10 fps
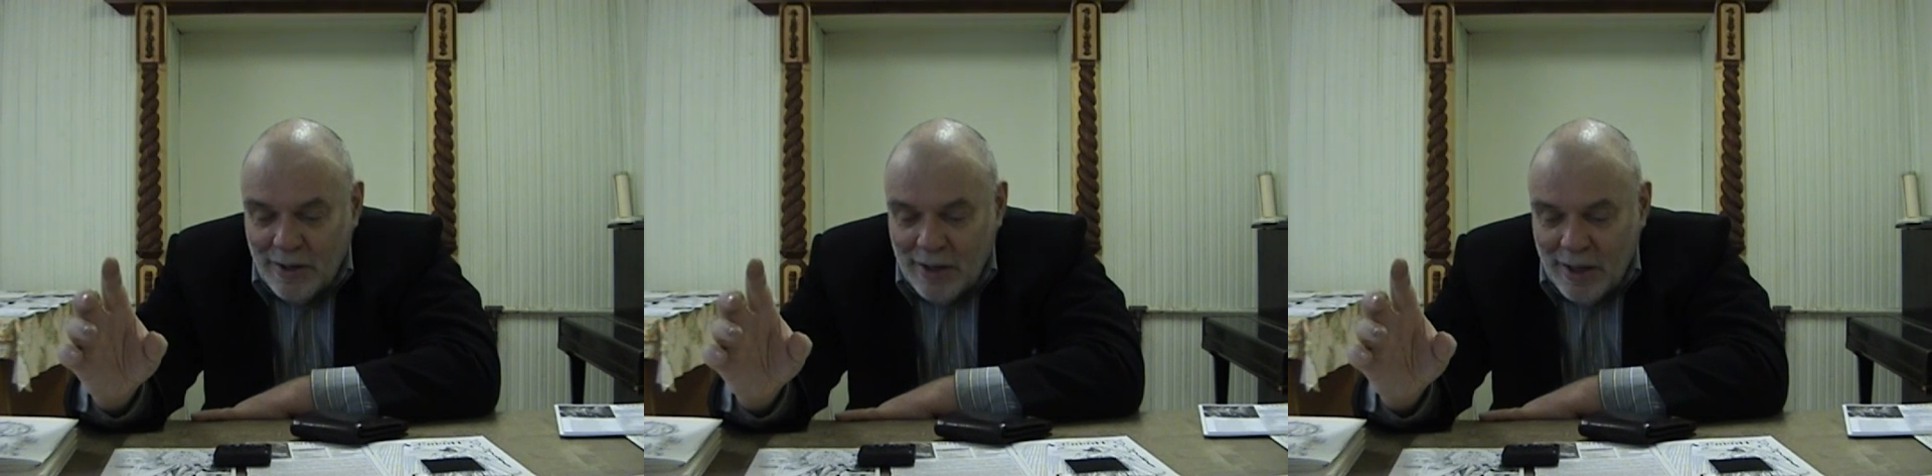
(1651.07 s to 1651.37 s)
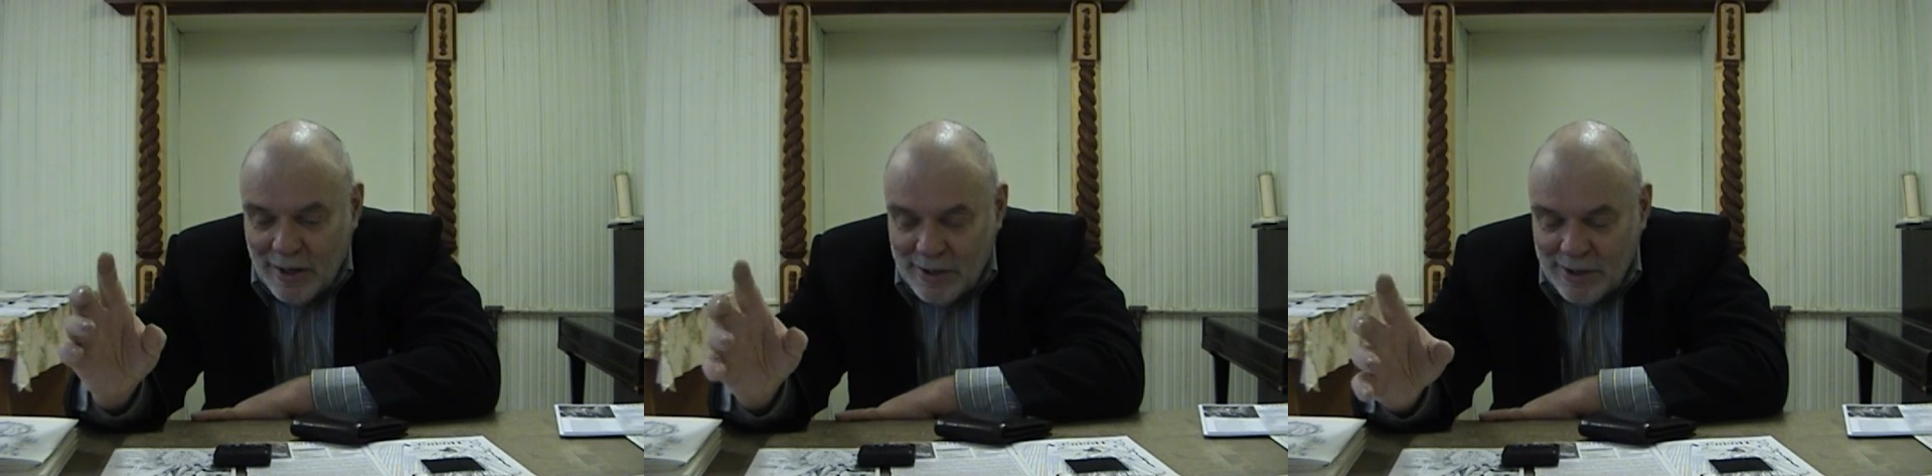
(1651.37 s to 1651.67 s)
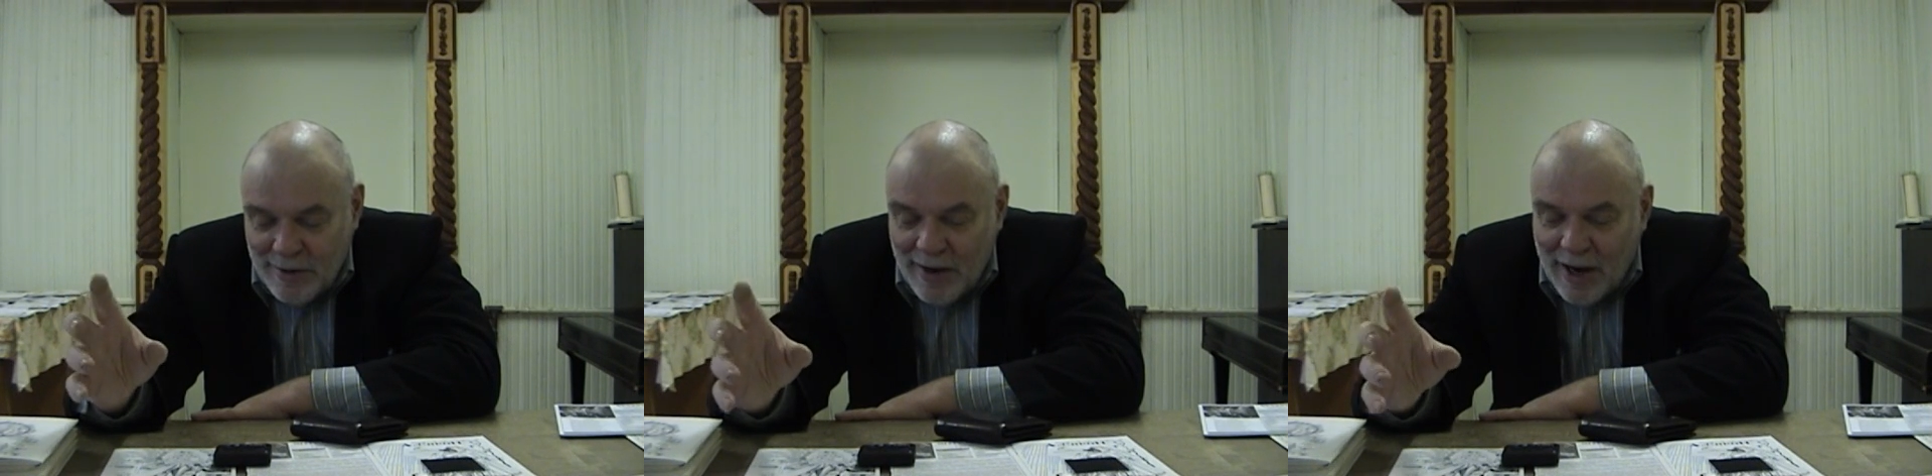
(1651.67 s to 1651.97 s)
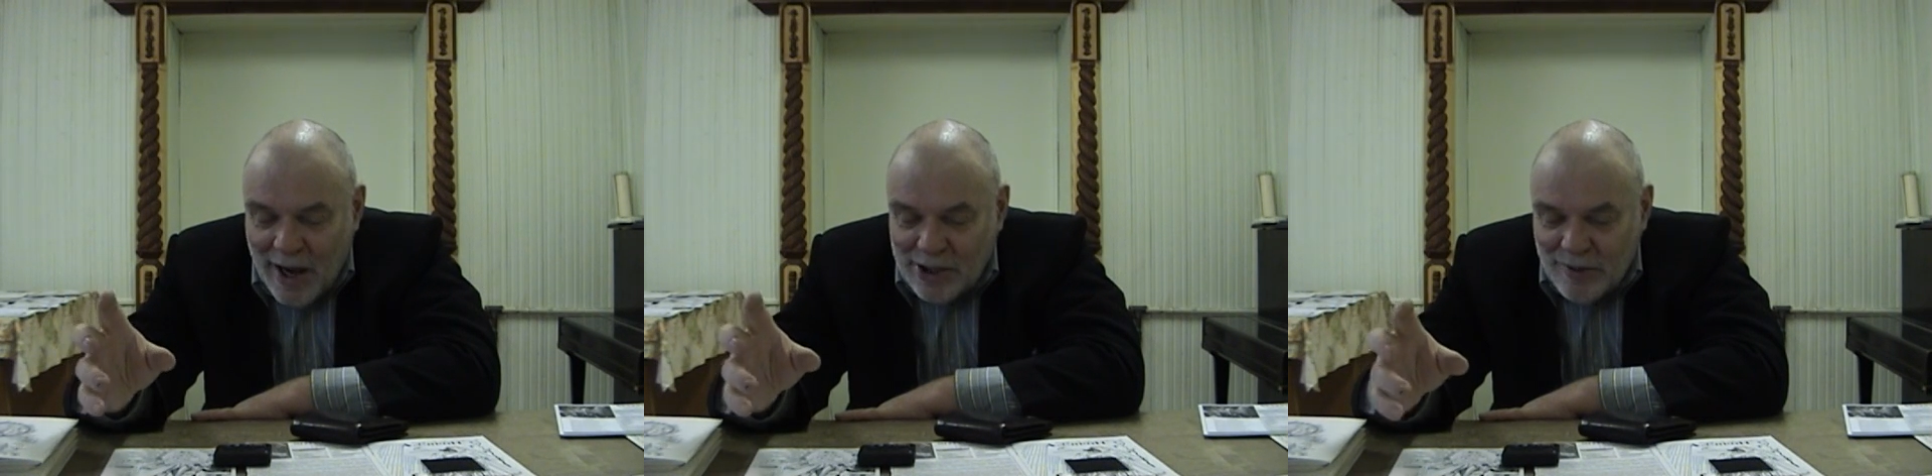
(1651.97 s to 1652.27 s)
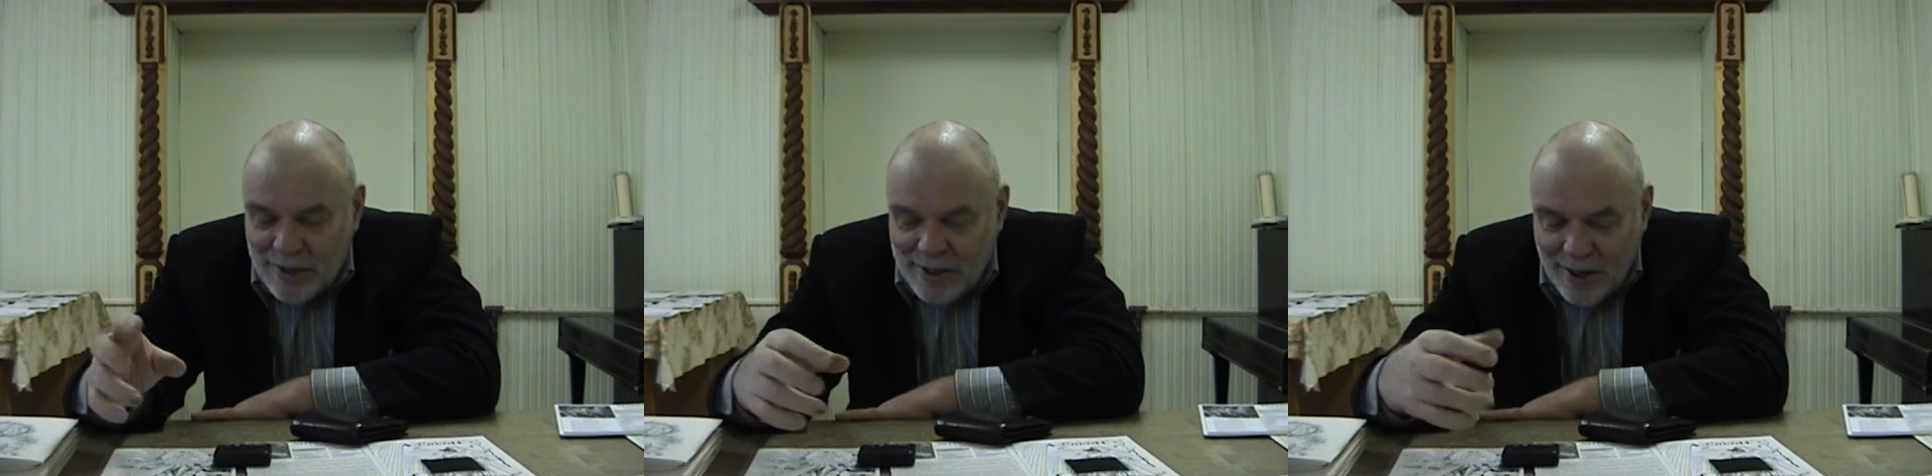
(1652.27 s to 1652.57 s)
И это
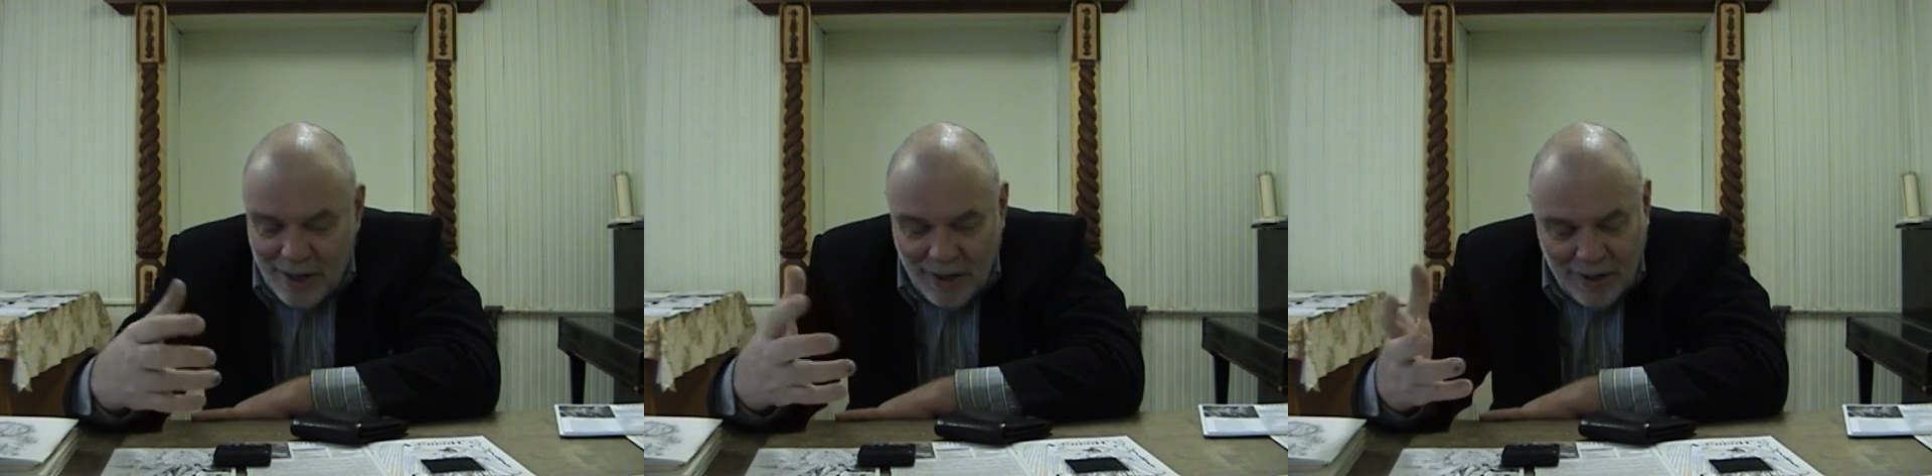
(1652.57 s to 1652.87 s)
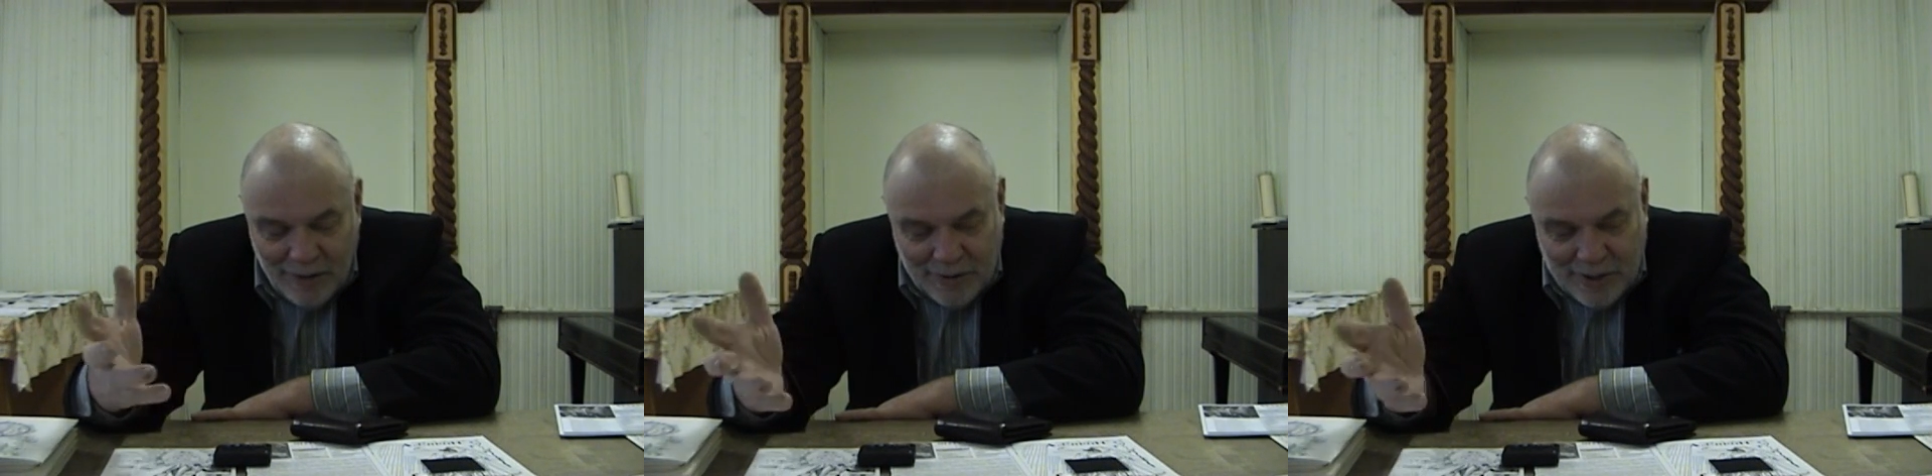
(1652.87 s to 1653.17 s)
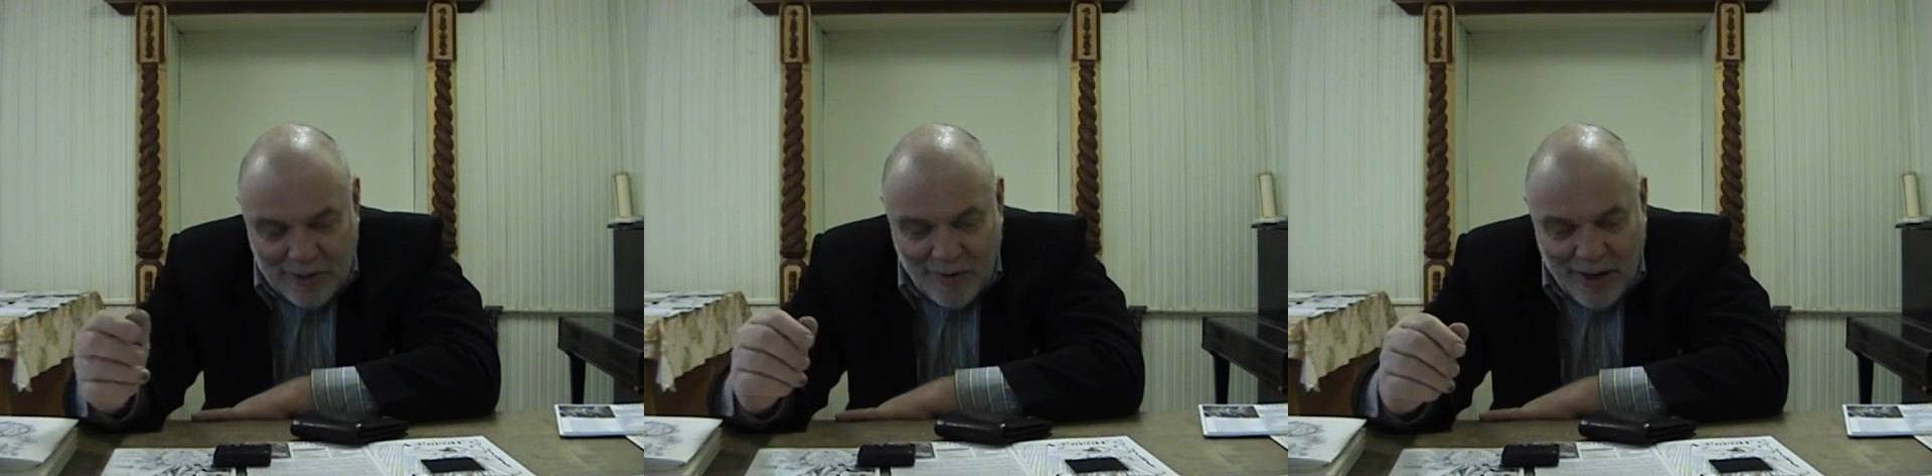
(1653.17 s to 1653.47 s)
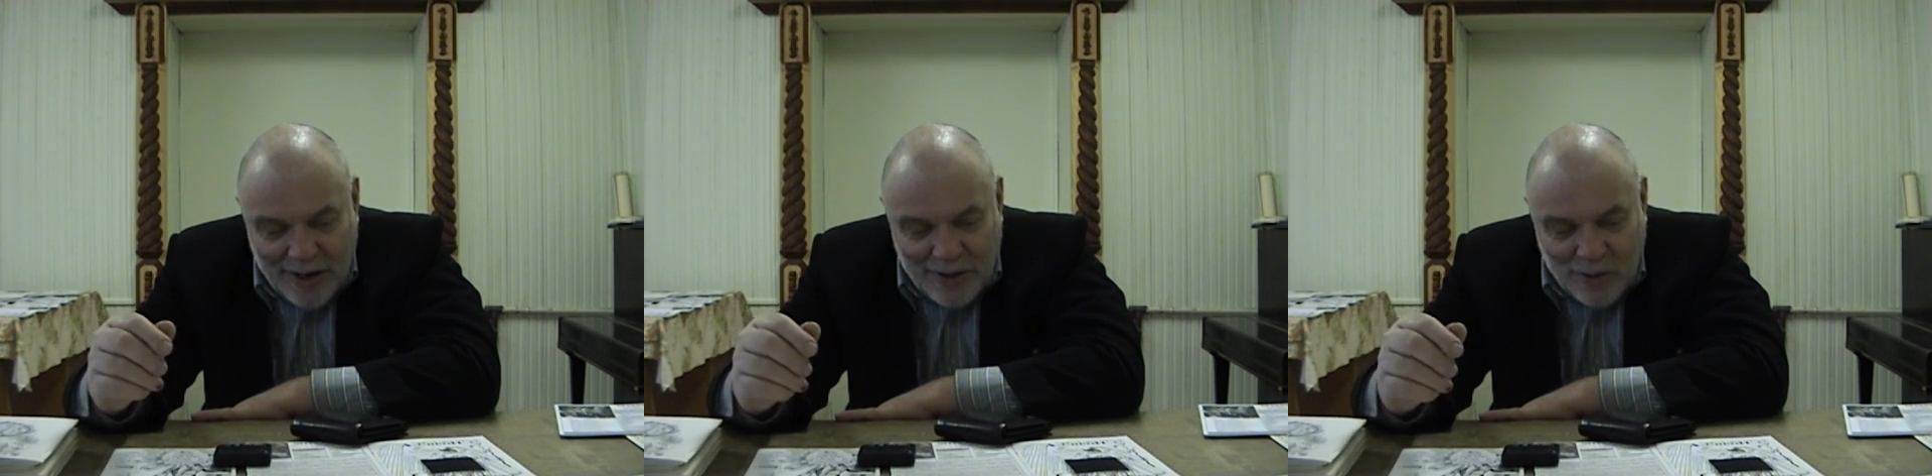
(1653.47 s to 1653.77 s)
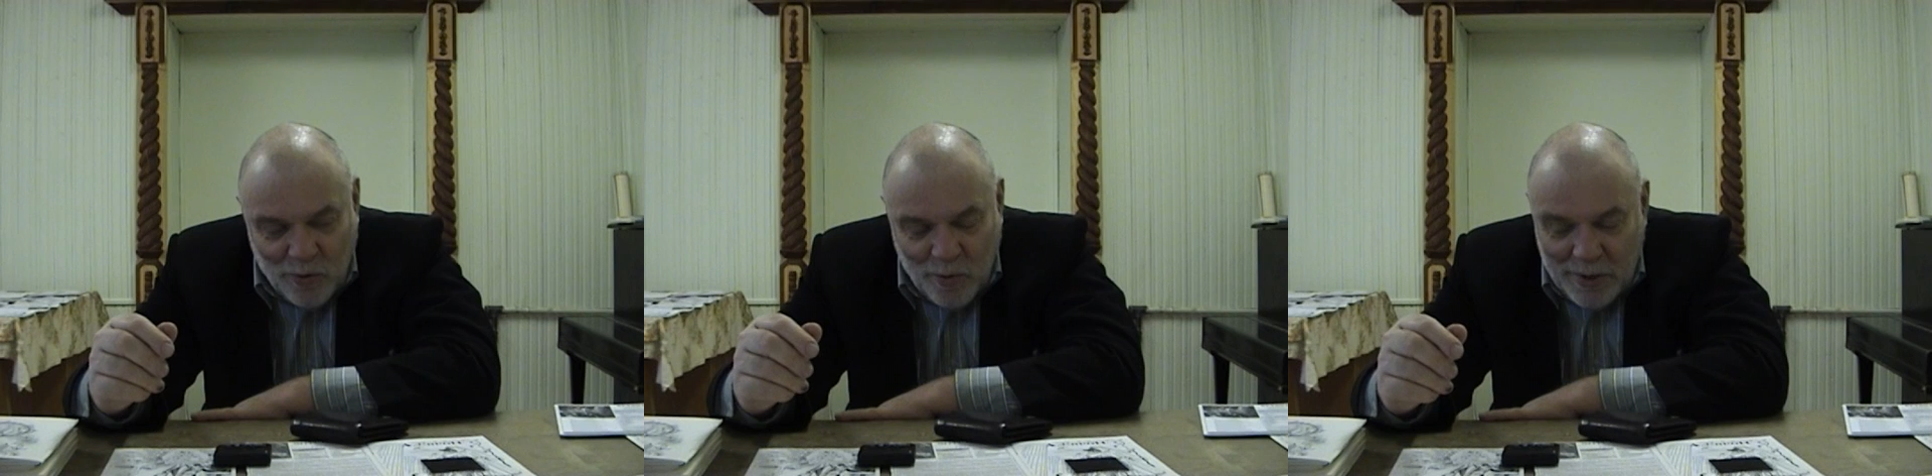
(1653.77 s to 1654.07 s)
завораживает, это заставляет
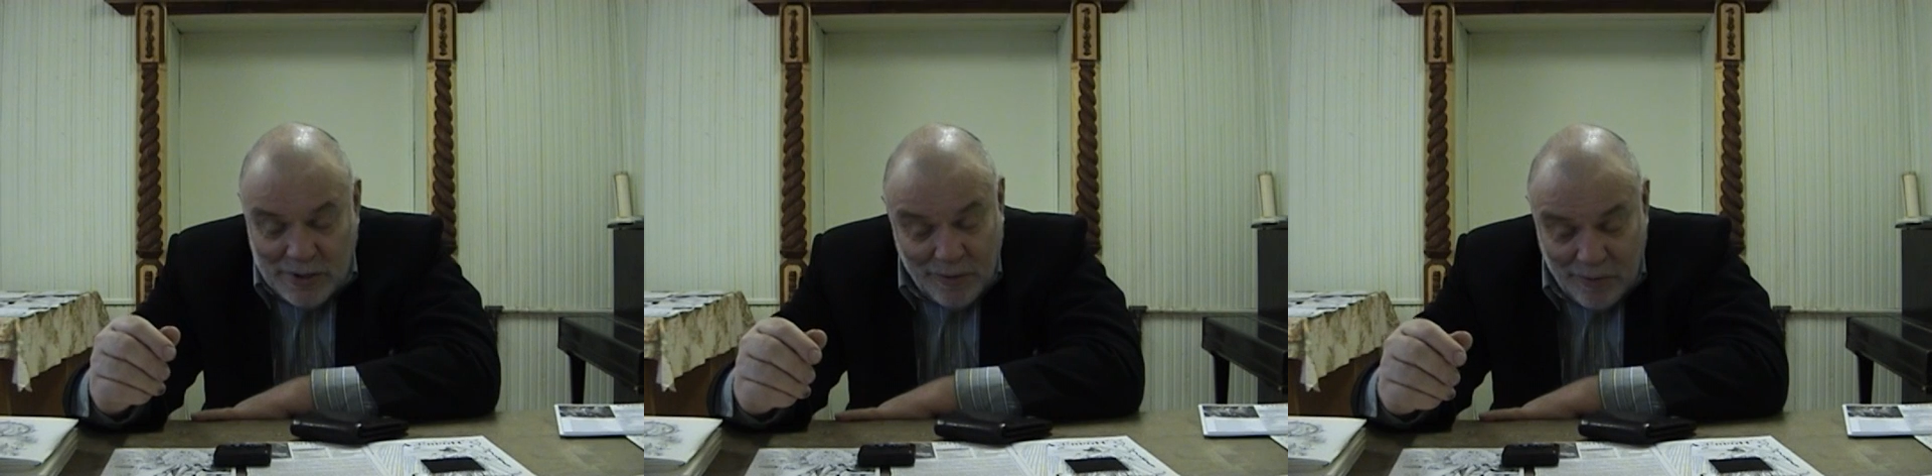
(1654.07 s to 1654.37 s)
задуматься.